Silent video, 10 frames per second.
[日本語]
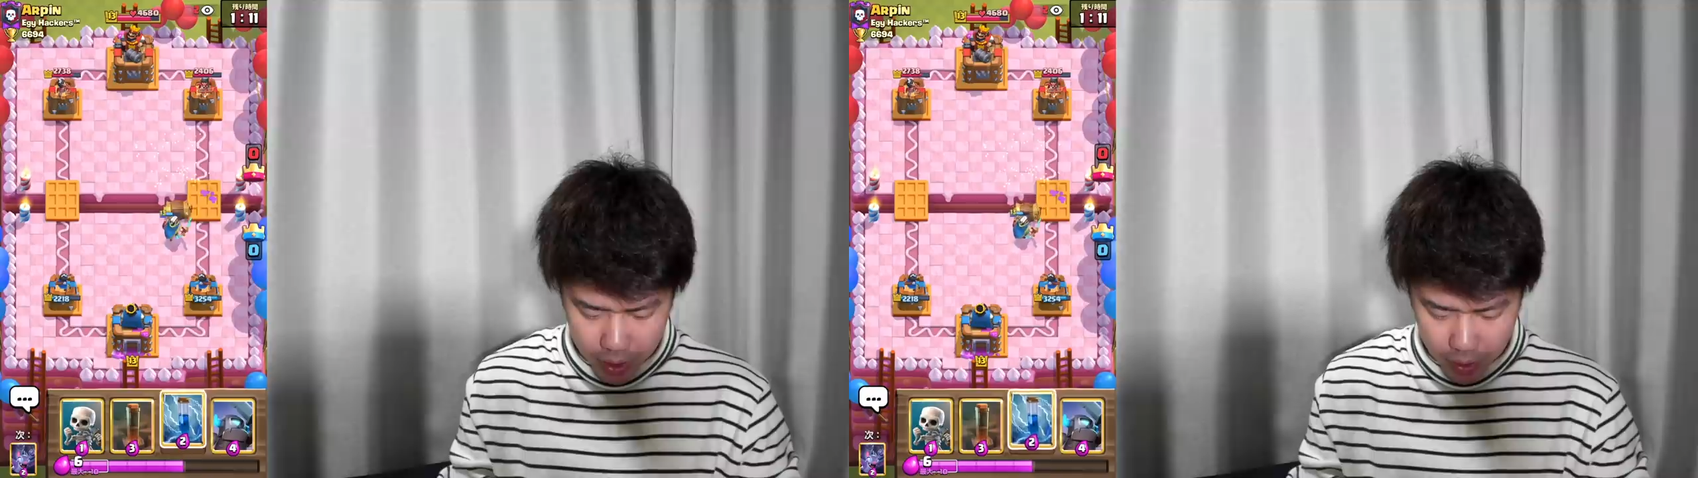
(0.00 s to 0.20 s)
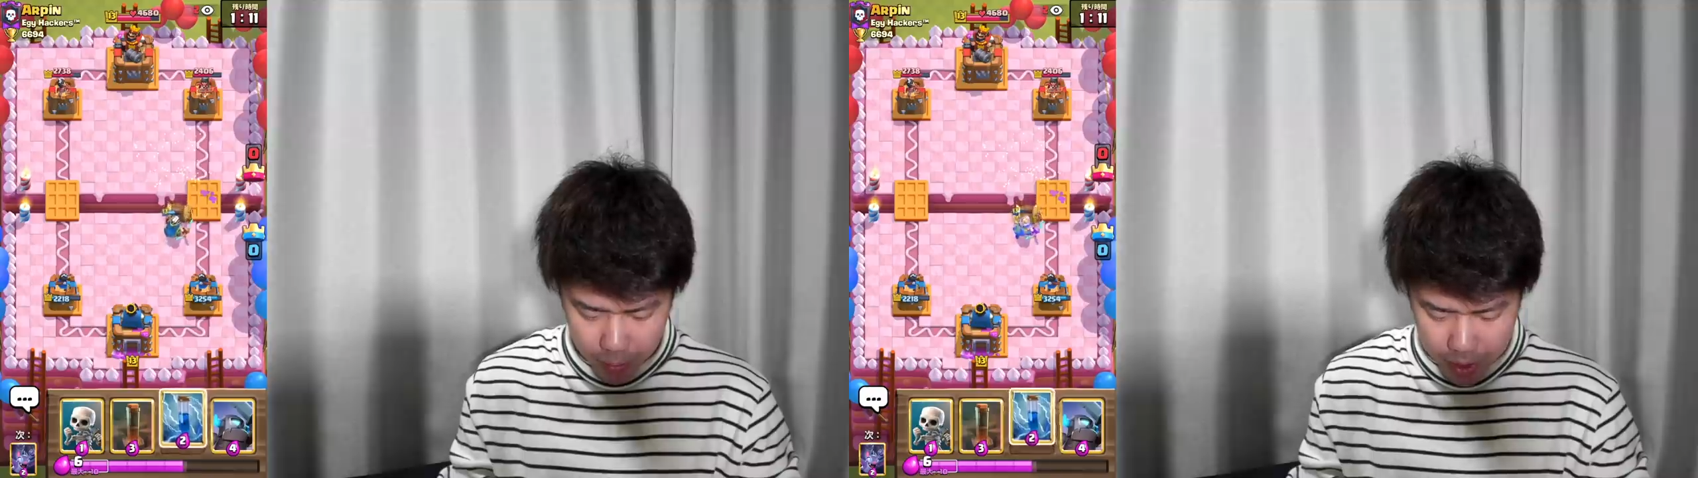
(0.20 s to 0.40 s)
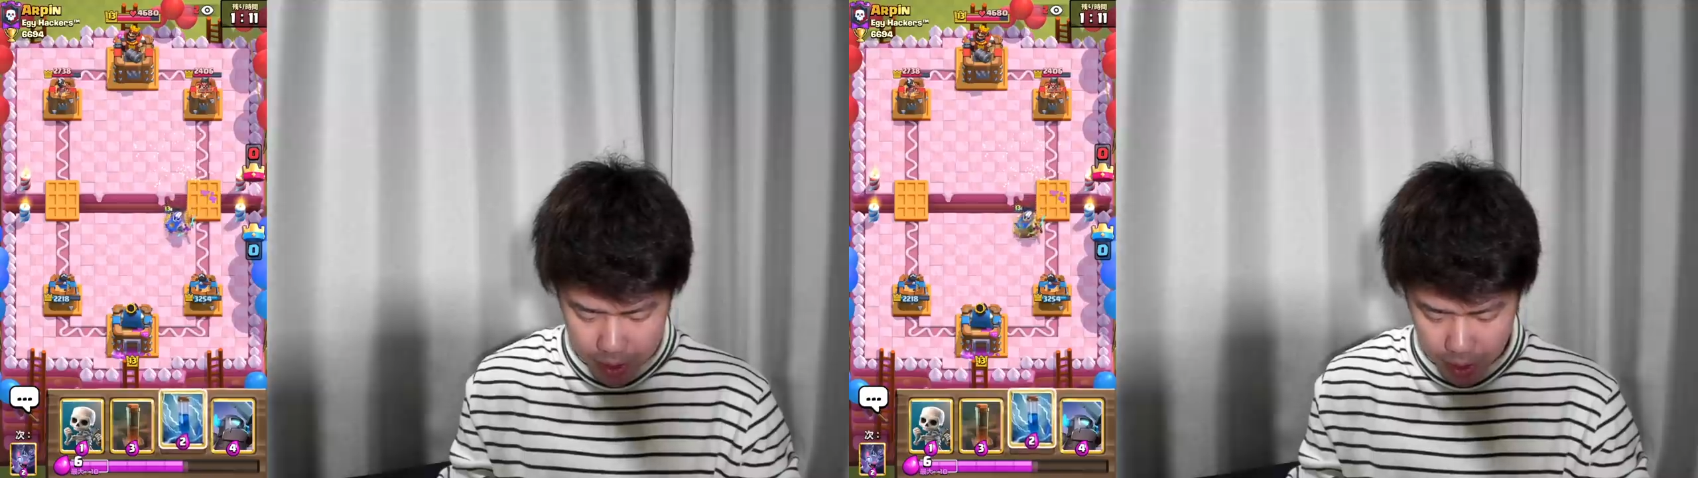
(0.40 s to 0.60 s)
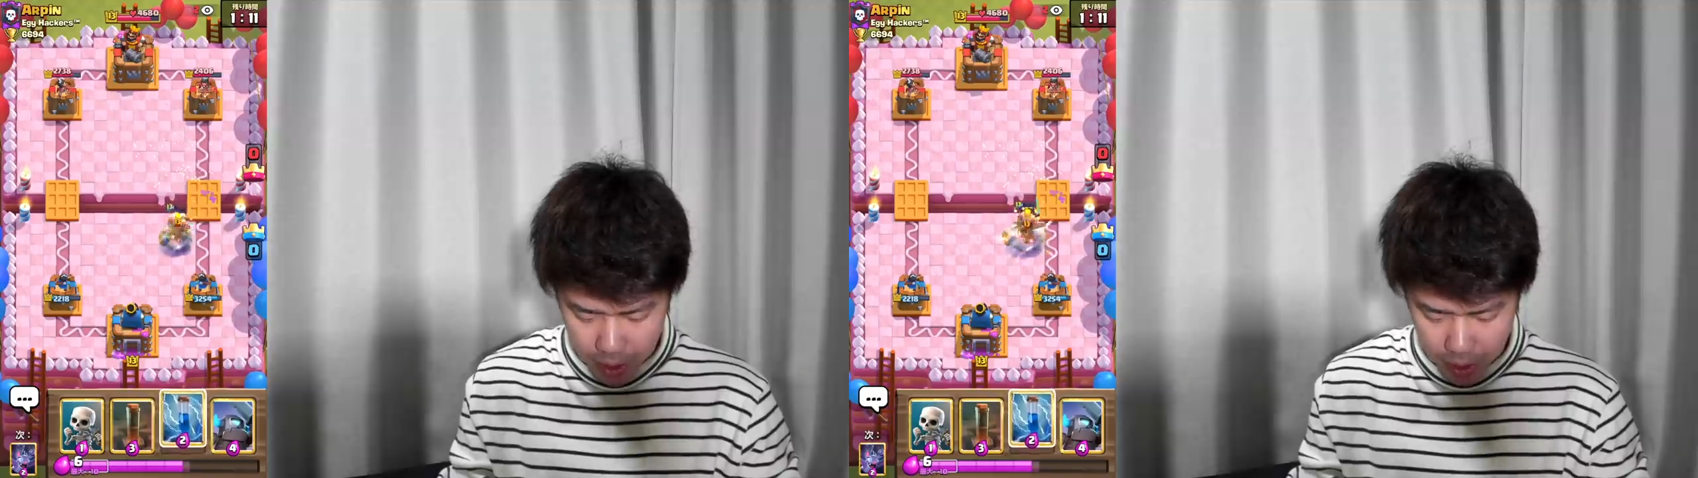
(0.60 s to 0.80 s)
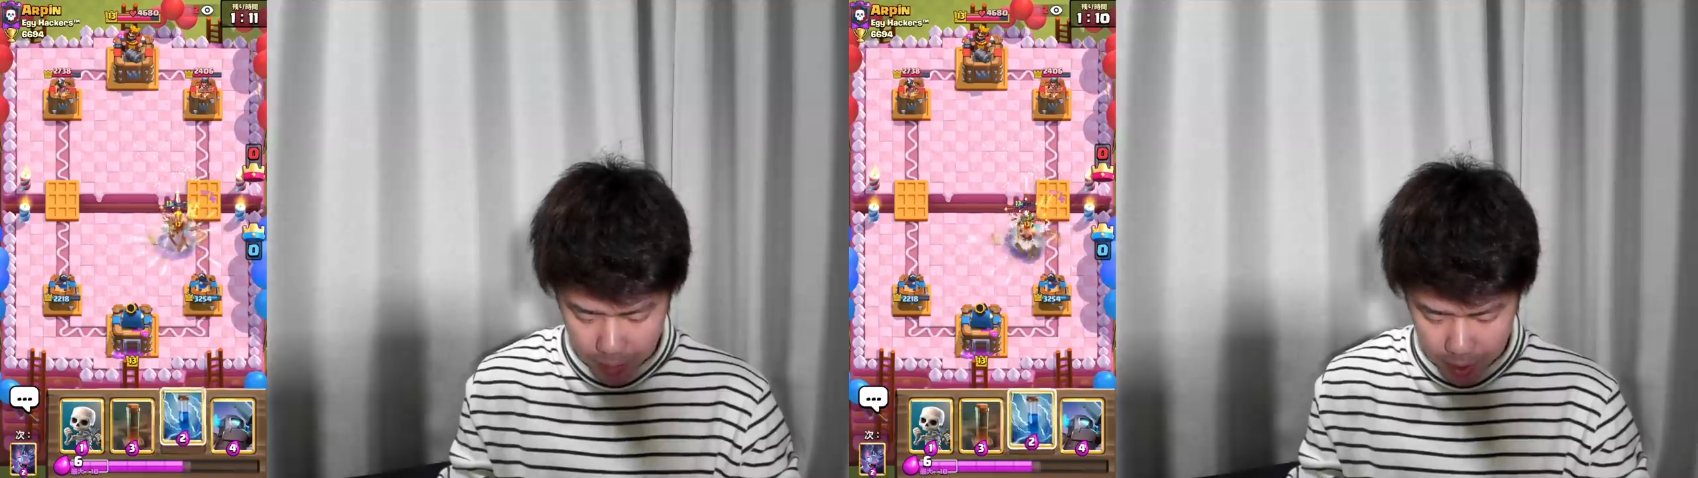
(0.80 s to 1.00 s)
いうの見してな
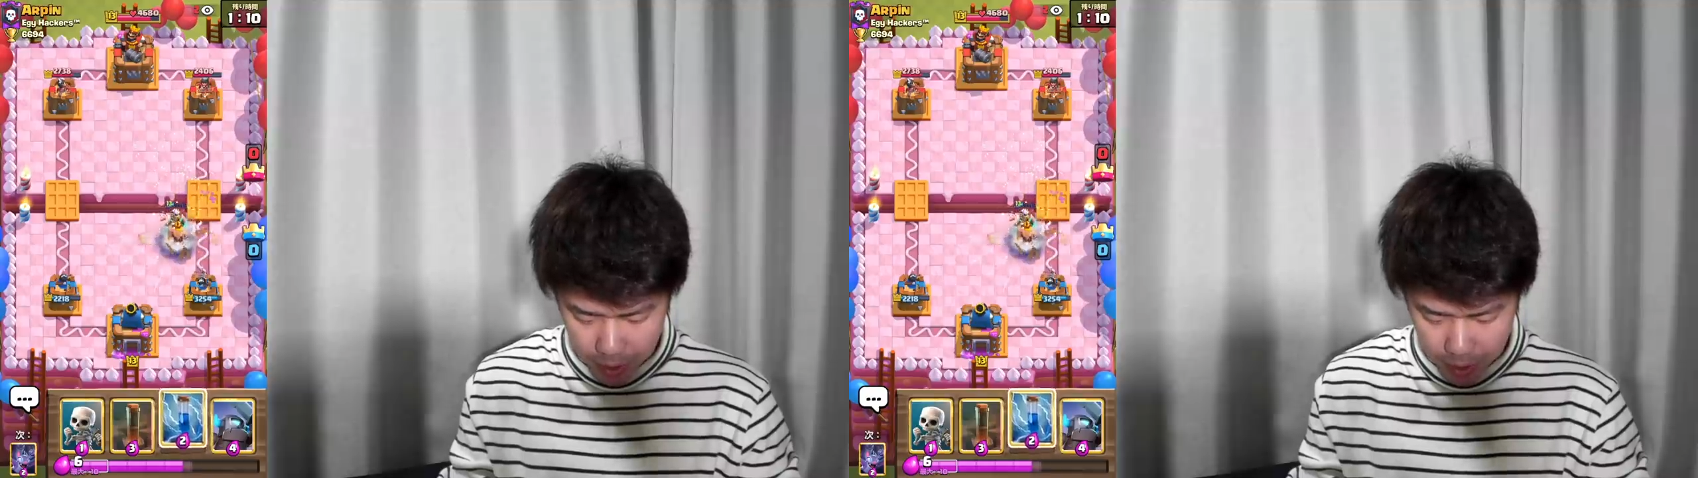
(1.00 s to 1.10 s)
いかま